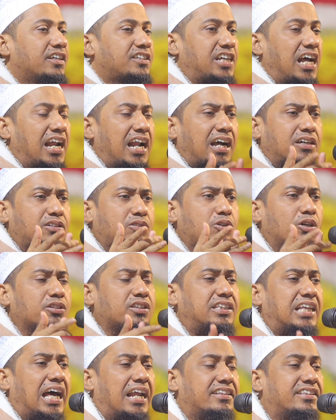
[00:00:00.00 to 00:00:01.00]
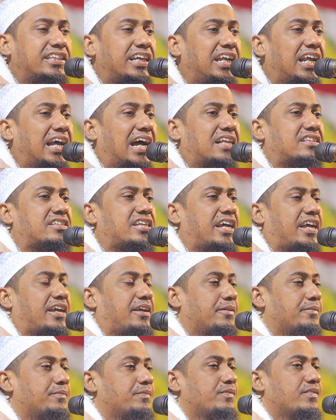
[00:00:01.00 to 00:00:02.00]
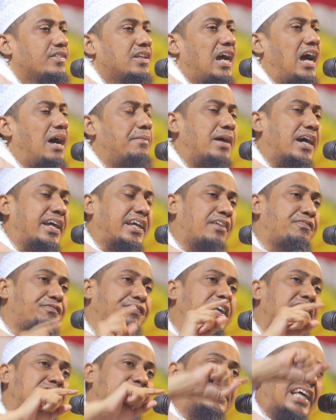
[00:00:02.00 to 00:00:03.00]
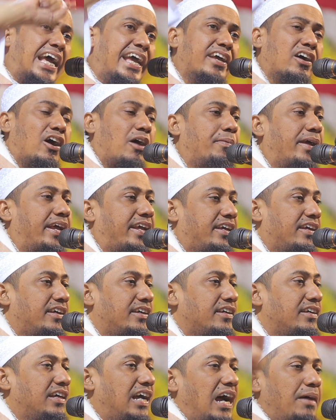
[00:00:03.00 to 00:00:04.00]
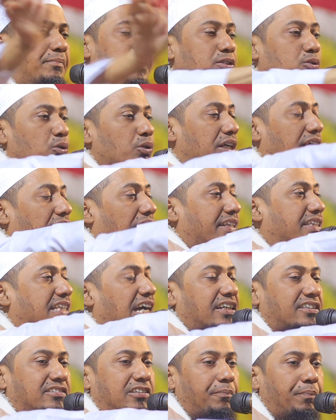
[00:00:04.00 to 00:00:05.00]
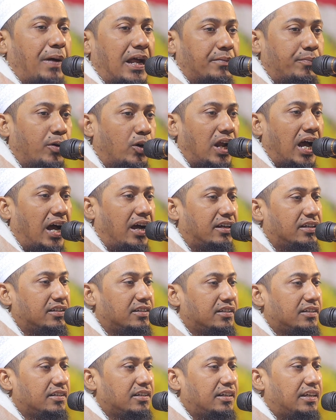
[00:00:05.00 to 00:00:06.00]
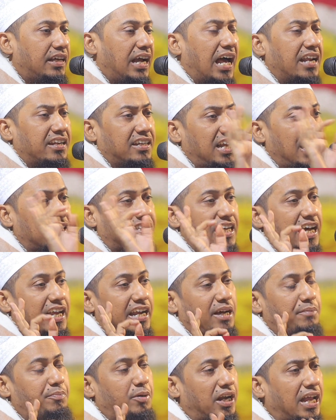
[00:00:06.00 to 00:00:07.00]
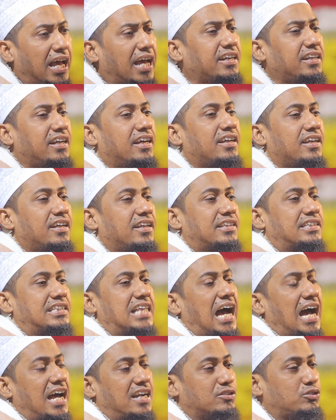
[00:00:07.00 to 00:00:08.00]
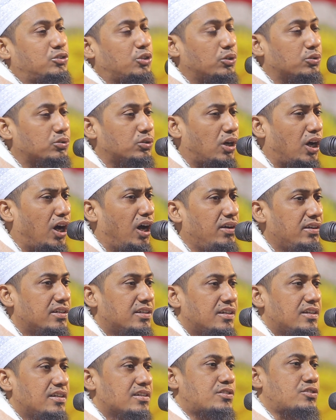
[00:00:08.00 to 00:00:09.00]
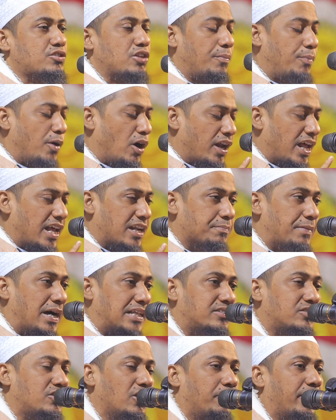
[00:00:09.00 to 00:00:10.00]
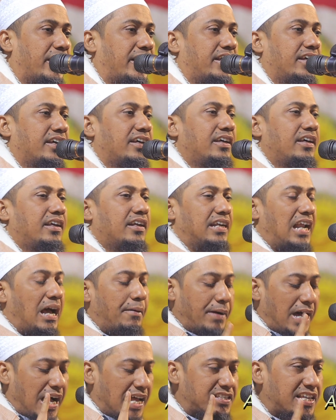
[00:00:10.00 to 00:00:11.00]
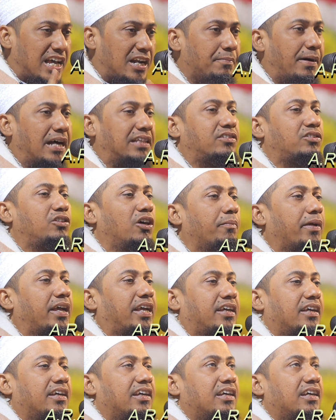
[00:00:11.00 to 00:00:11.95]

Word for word: সারাক্ষণ তার দিলে আছে আমাকে ফিরতেই হবে আমি দুনিয়ায় থাকতে পারবো না আল্লাহ তালা বলেন তার জন্য সবরের মাধ্যমে নামাজের মাধ্যমে